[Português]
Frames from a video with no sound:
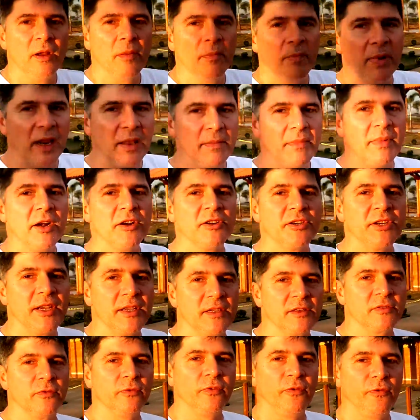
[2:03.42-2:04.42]
para
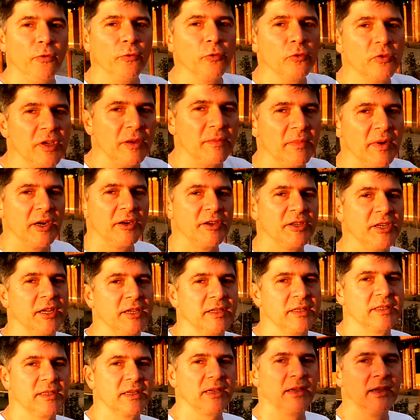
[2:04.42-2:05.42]
emergência, um fundo de
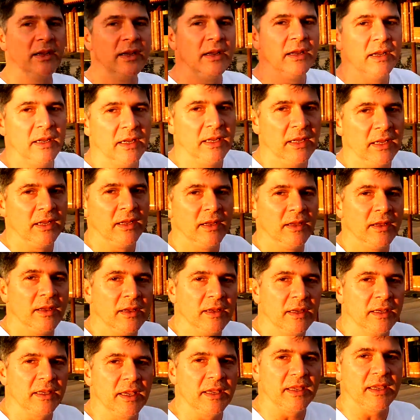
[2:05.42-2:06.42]
emergência.
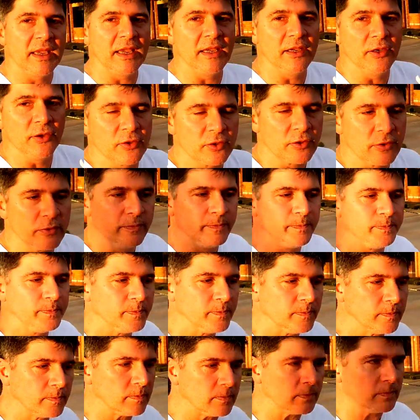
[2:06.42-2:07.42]
O que, que é isso?
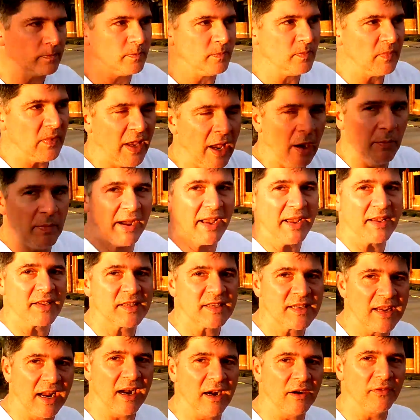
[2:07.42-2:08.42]
É uma
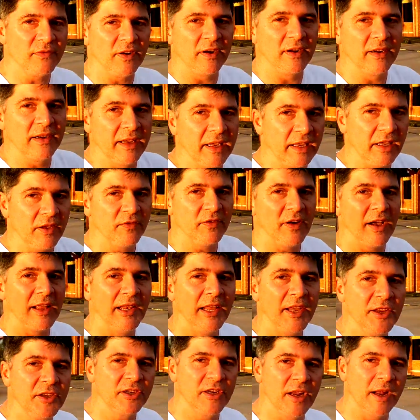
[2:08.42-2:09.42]
reserva
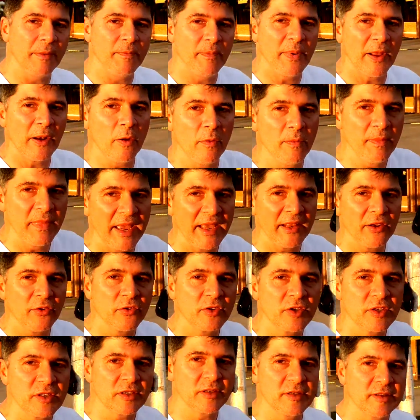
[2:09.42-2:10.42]
equivalente a pelo
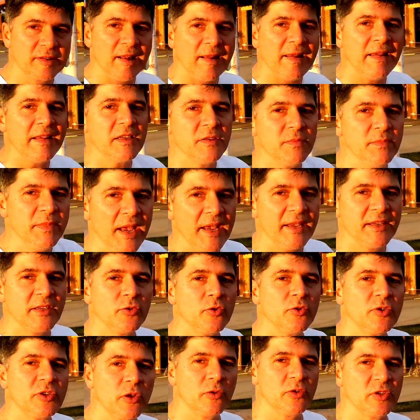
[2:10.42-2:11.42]
menos três meses
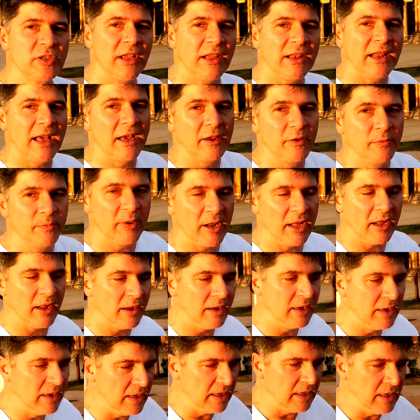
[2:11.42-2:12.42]
do seu salário. Para
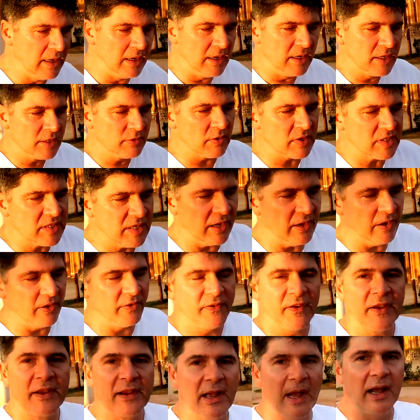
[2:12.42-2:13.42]
se você
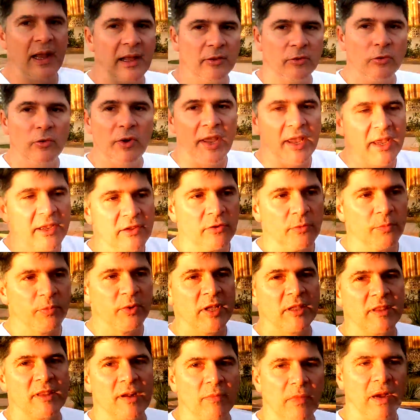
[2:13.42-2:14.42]
ficar doente, não
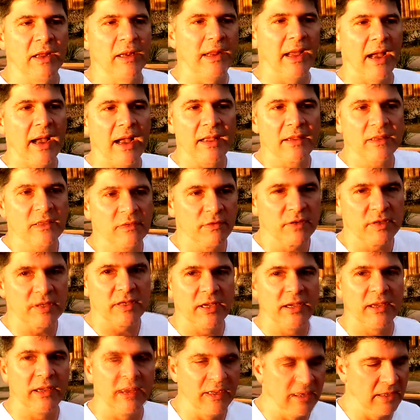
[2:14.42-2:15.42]
puder trabalhar, se
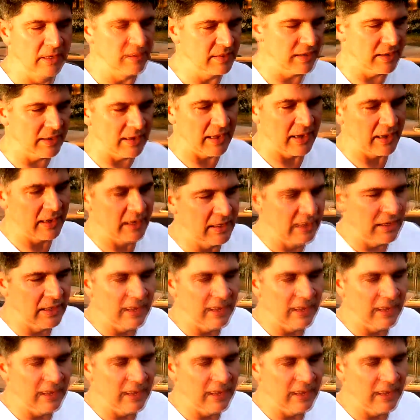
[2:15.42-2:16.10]
você, sei lá,